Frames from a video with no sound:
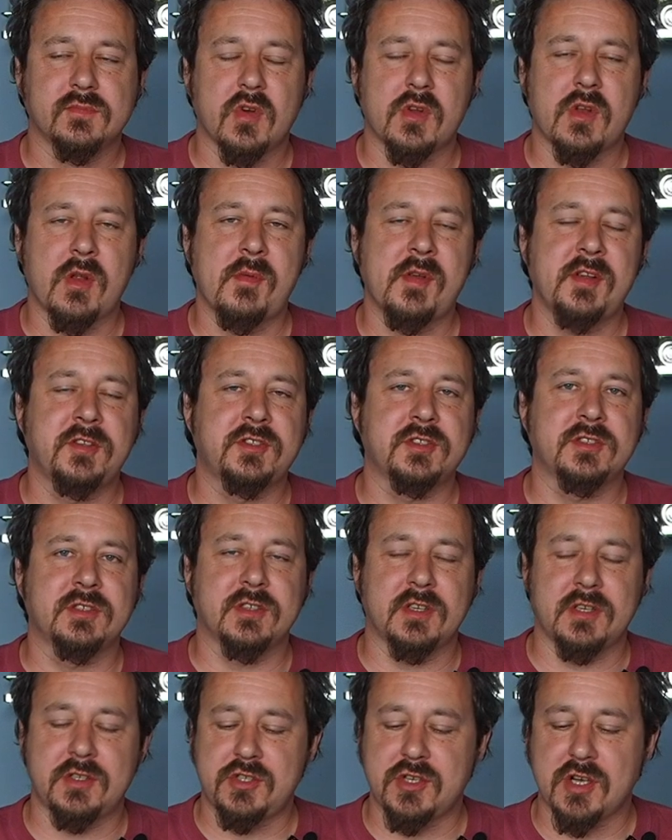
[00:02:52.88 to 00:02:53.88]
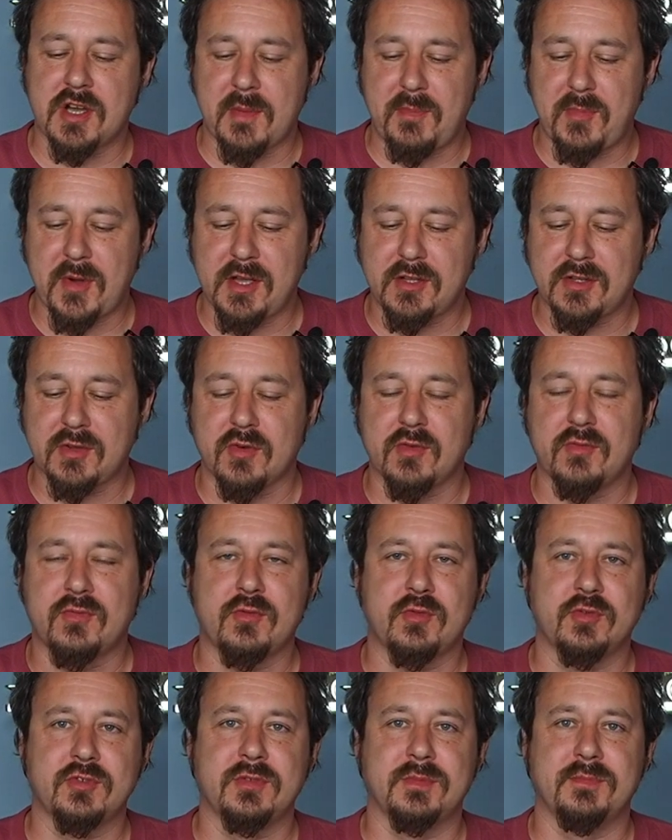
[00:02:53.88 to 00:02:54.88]
Вот у меня, честно говоря, чикопай такой
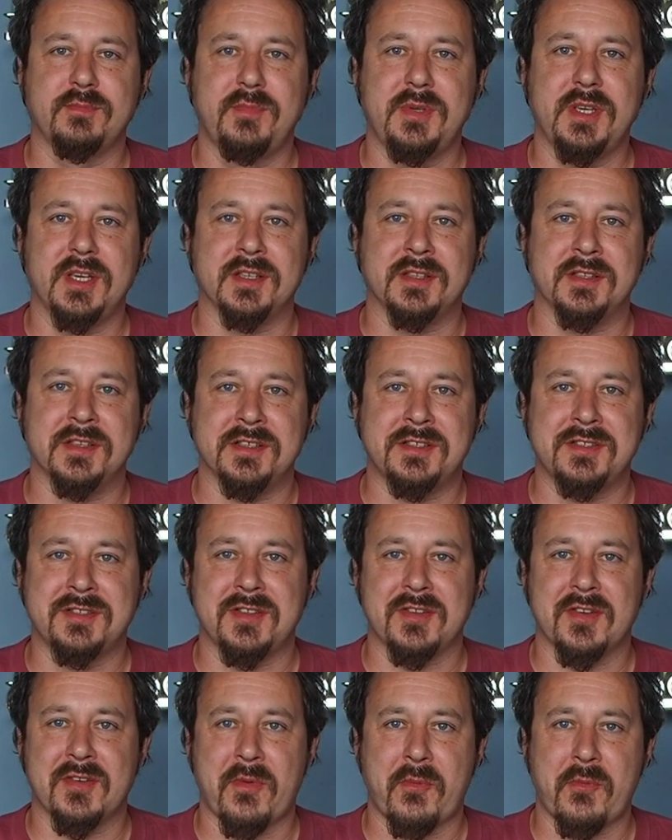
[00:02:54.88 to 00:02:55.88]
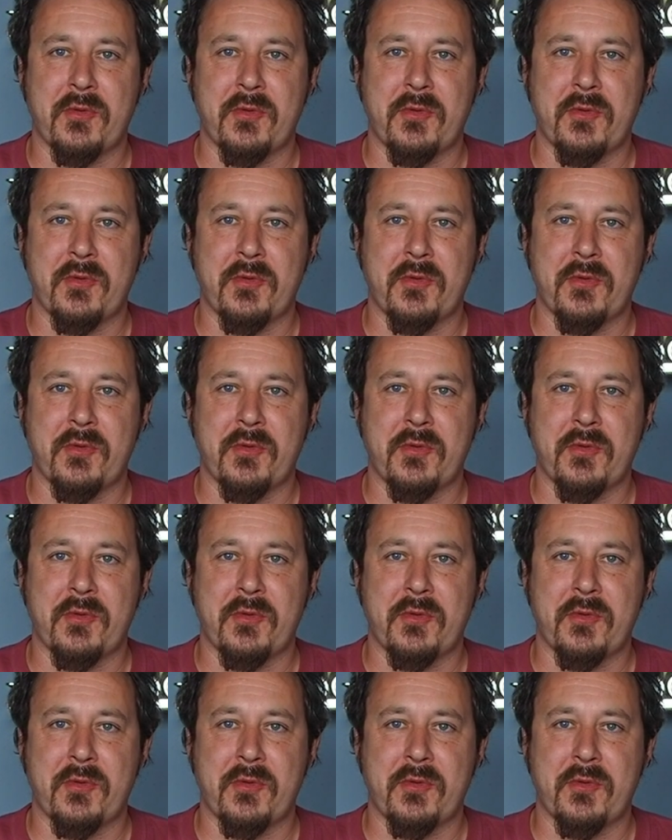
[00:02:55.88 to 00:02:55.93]
вкус бедности.